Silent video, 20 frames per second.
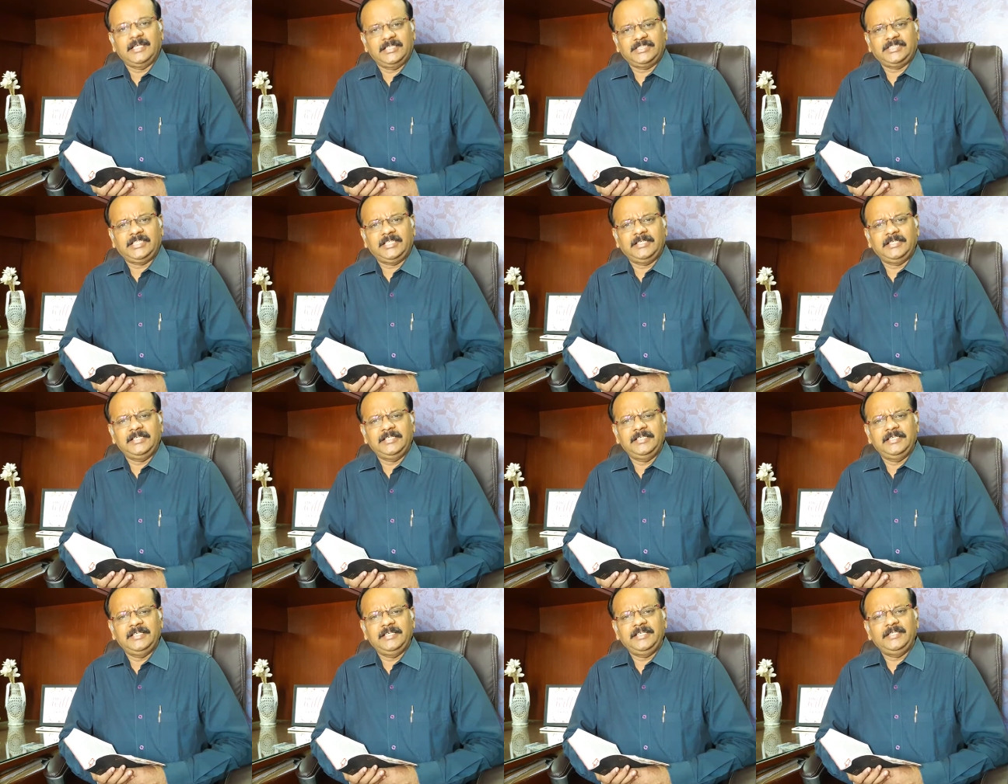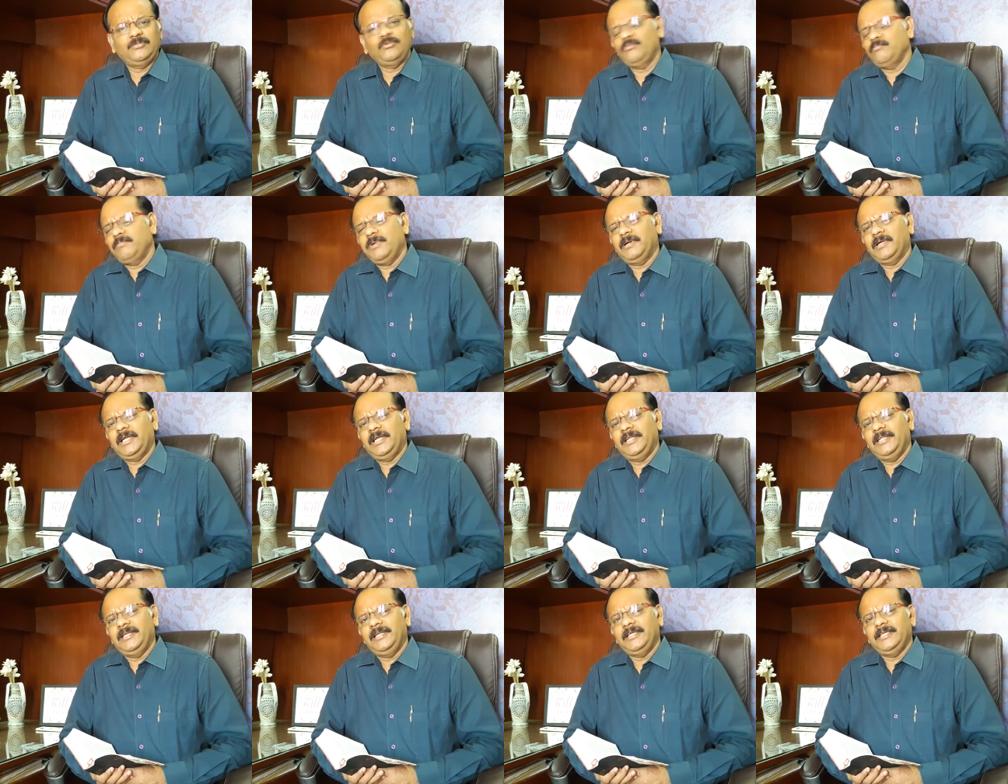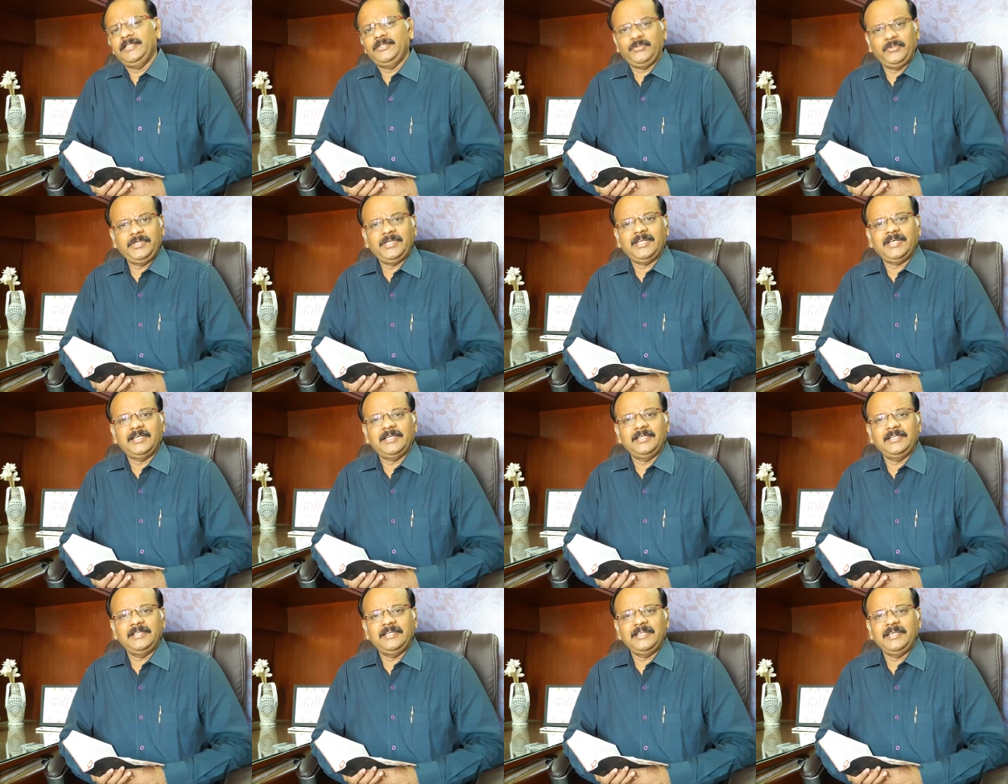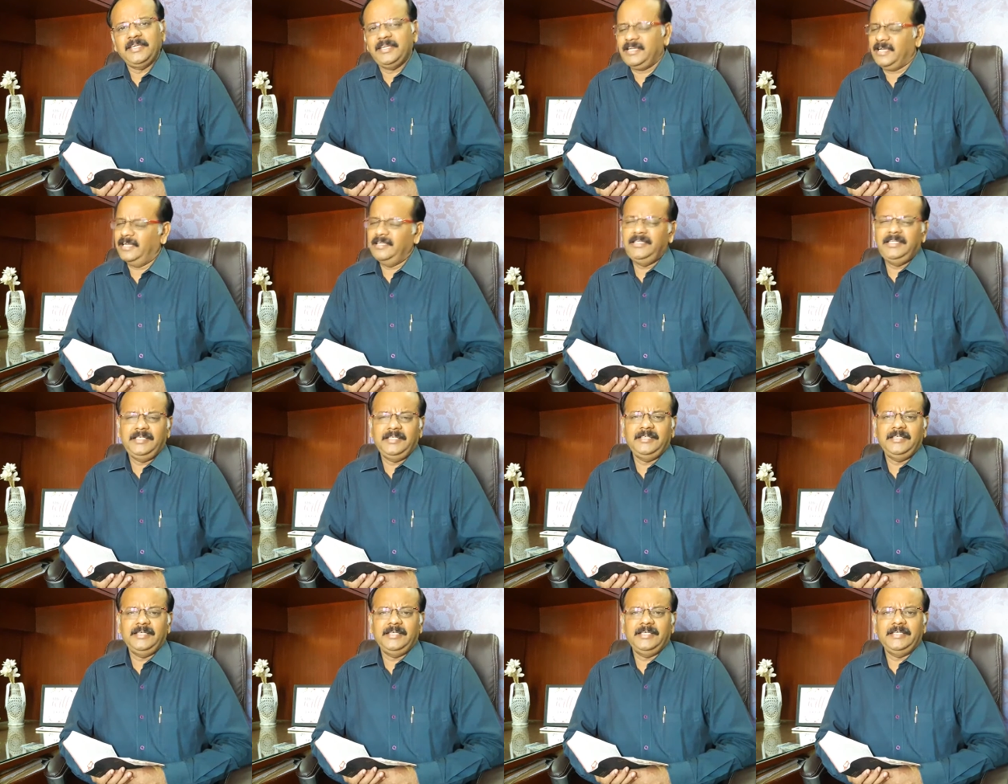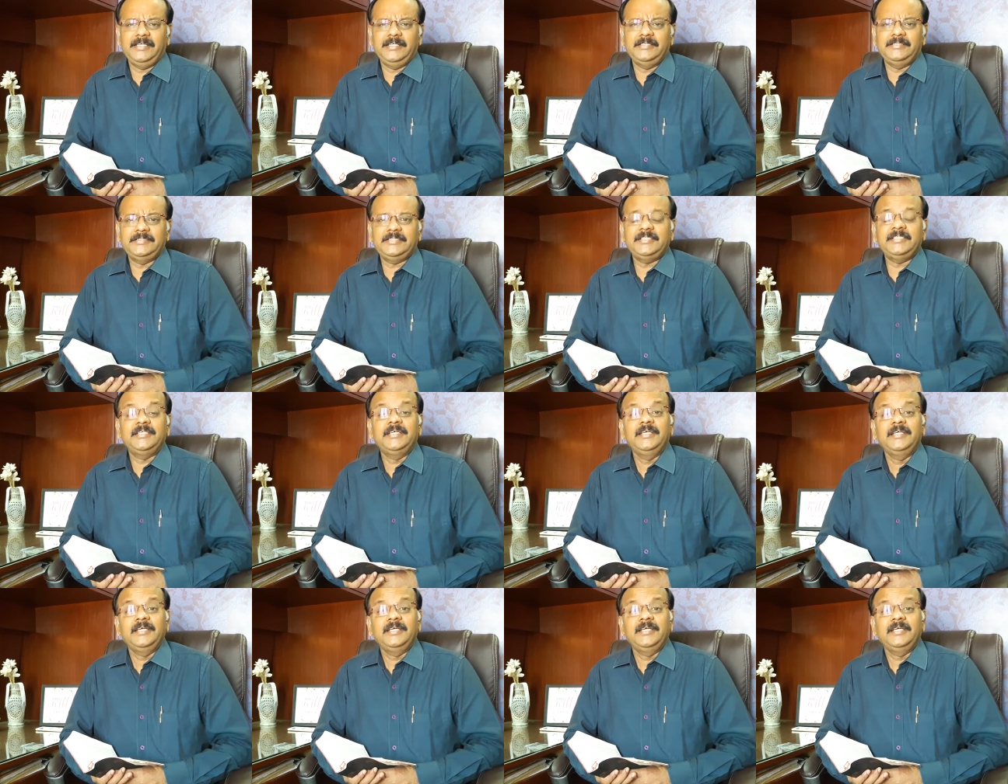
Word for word: கஷ்டங்கள் இல்லை துன்பங்கள் இல்லை துயரங்கள் இல்லை கண்ணீர் இல்லை என்று